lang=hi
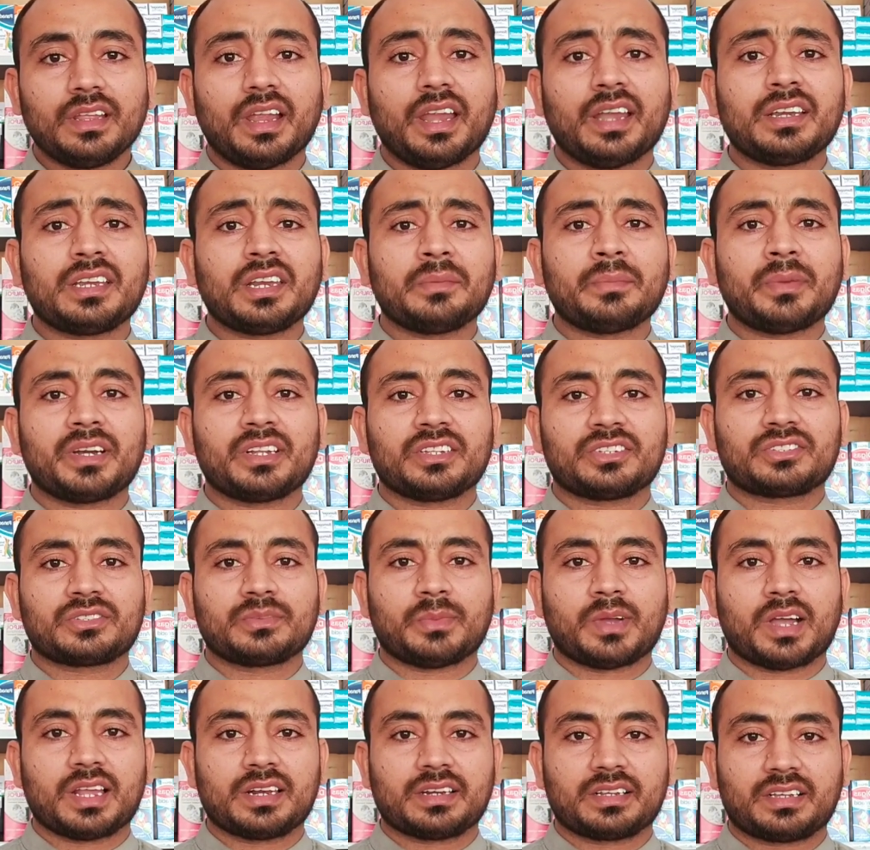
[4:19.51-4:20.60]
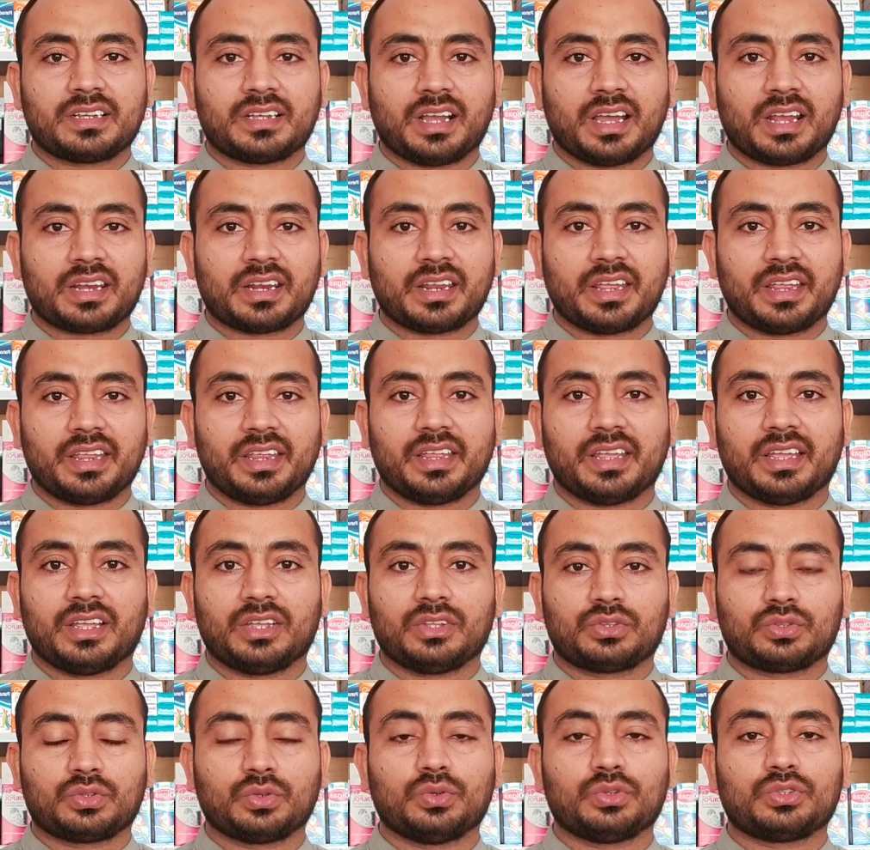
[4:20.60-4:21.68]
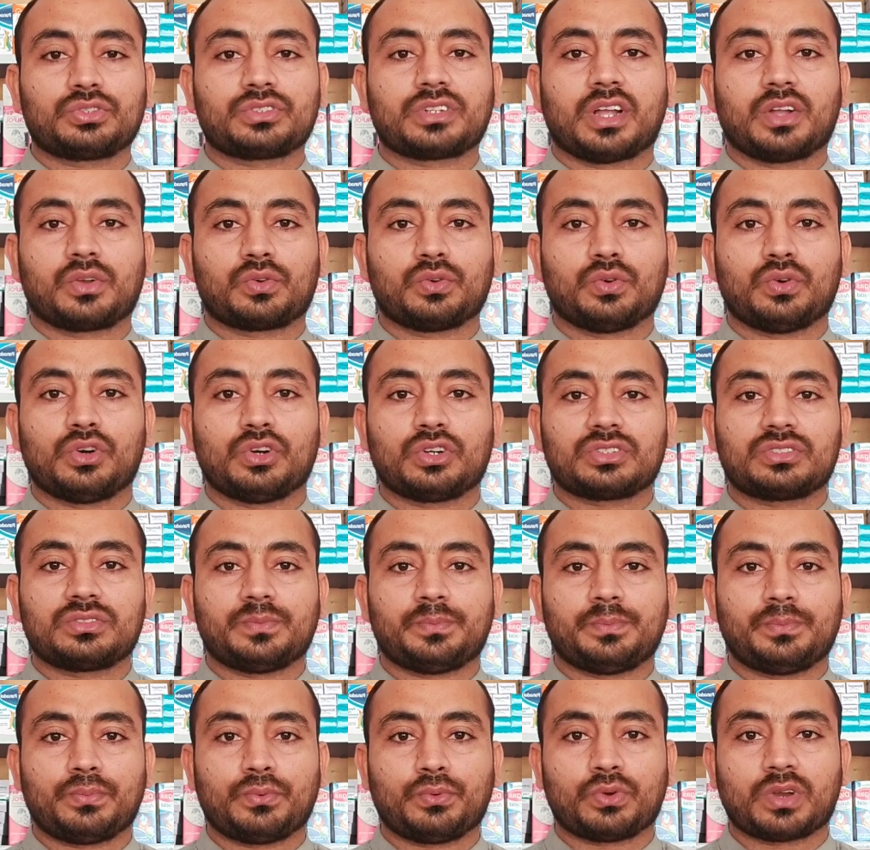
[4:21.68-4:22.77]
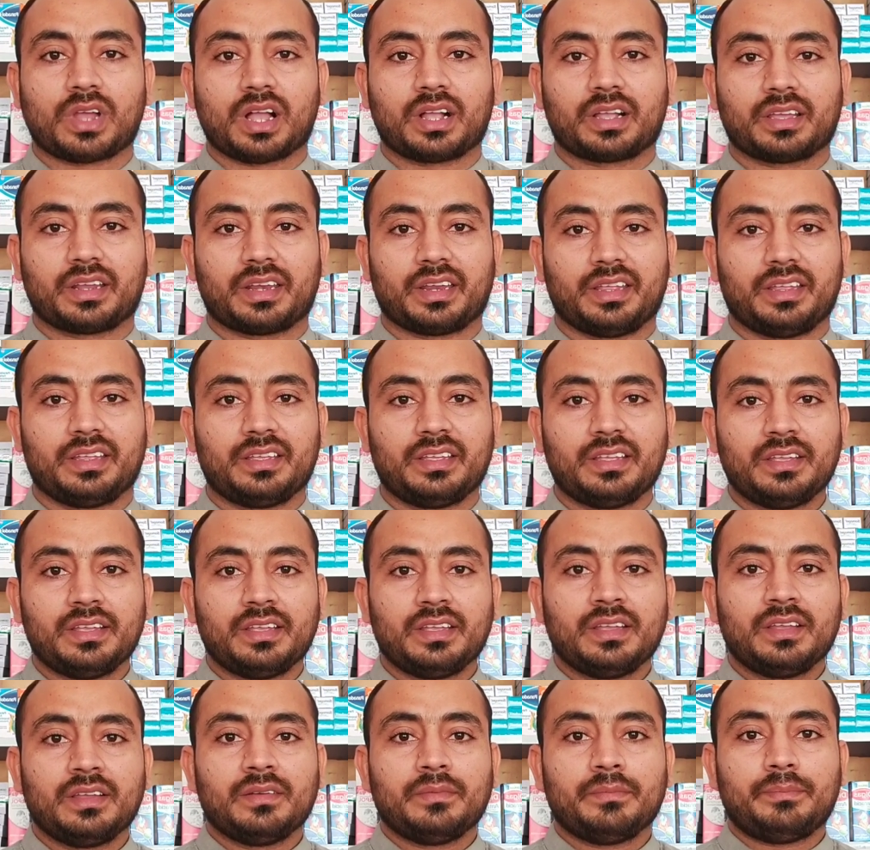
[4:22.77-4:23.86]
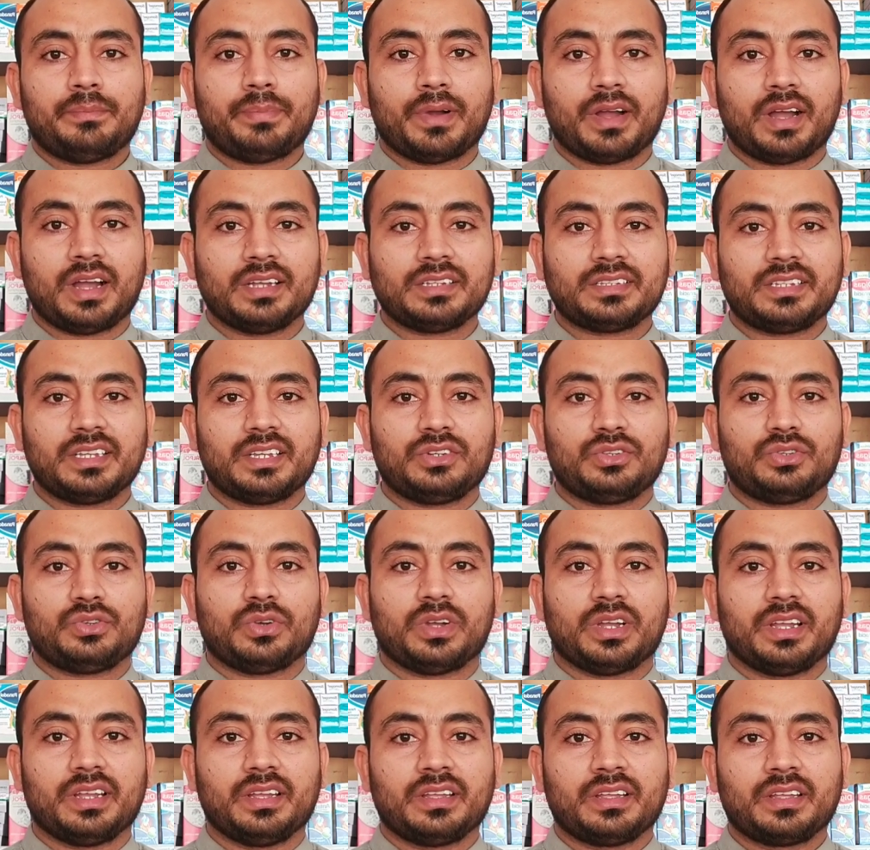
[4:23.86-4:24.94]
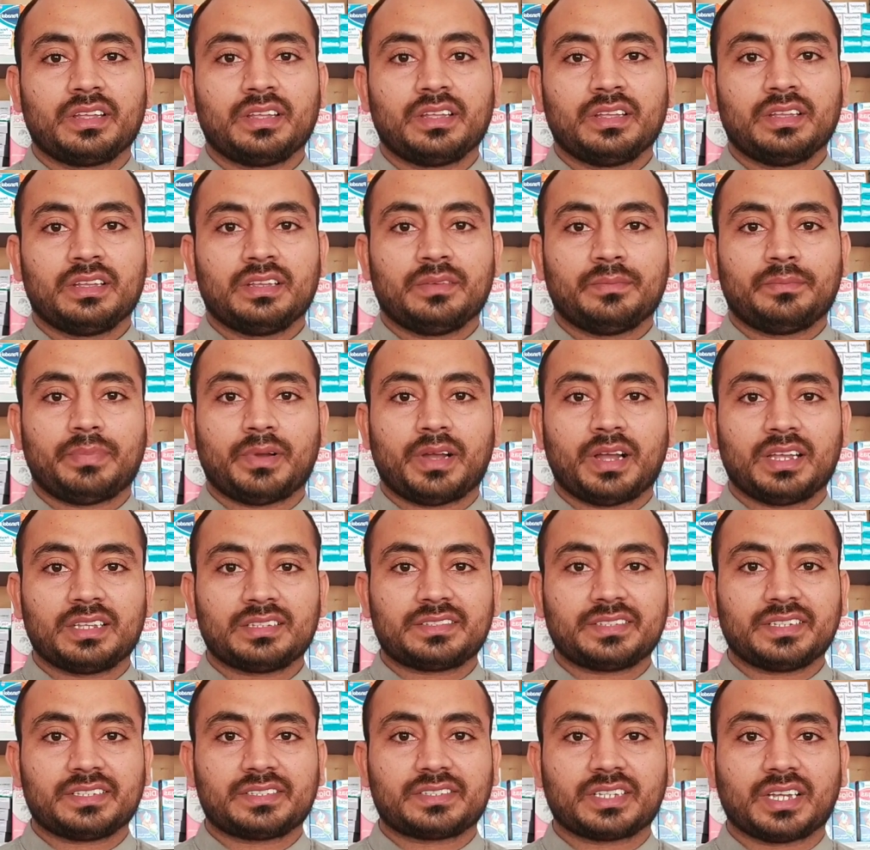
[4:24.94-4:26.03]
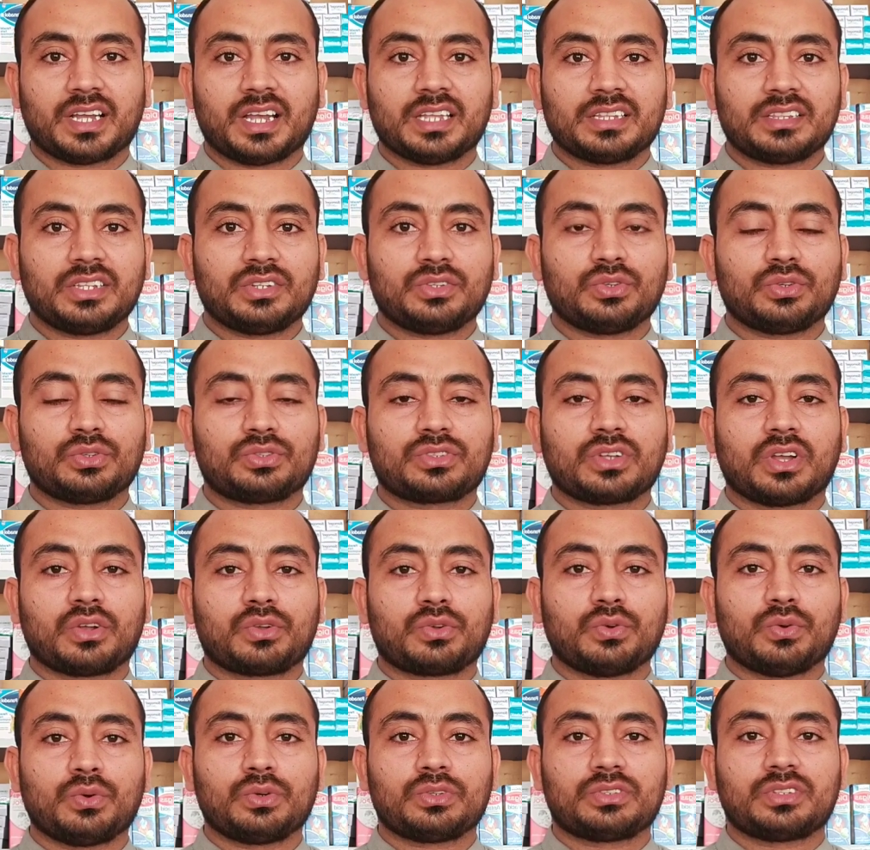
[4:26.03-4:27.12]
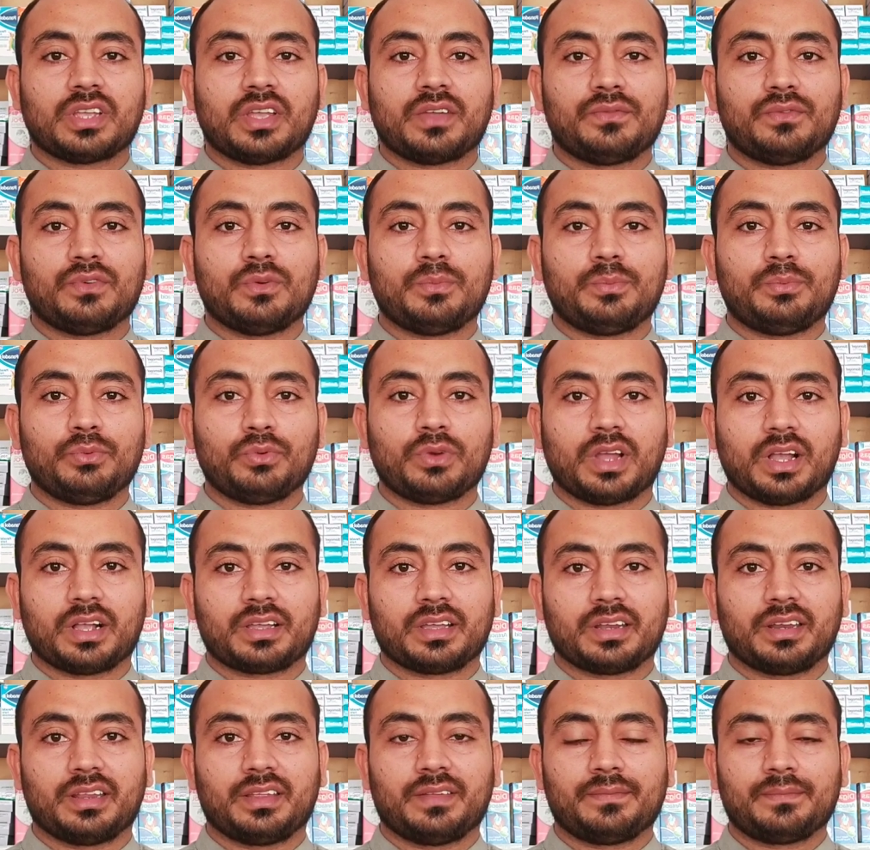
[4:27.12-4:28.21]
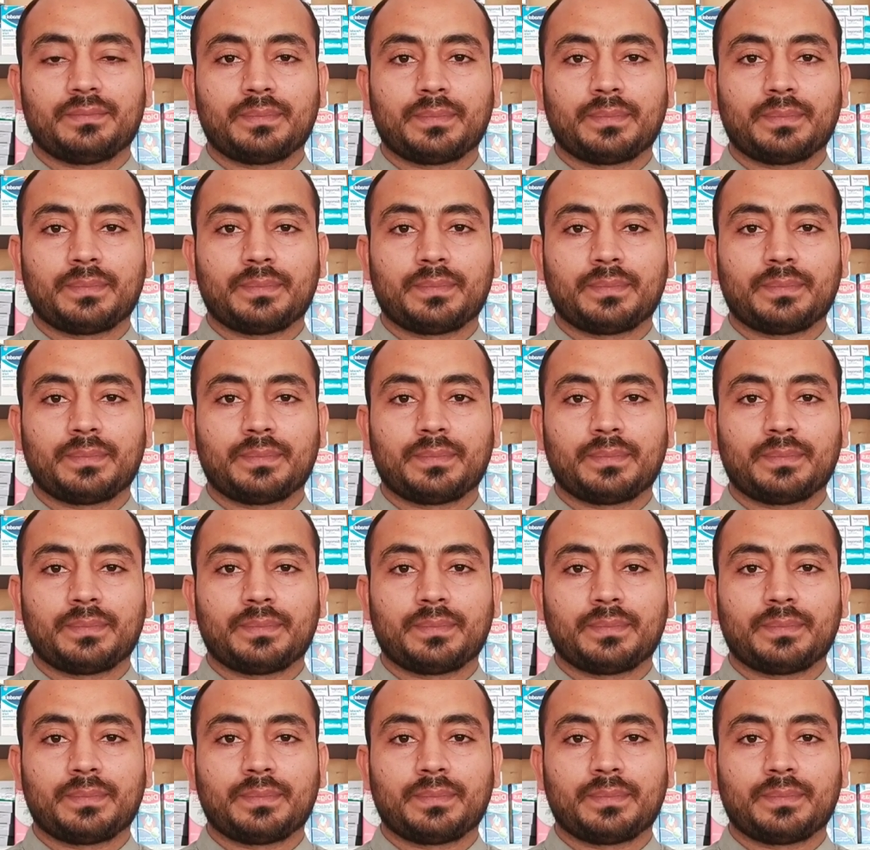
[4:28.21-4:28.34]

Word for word: एंटीबायोटिक इस्तेमाल कर रहे हैं तो उसका कोर्स पूरा करें पाँच दिन जो है पाँच से सात दिन जो उसका कोर्स है वो पूरा करें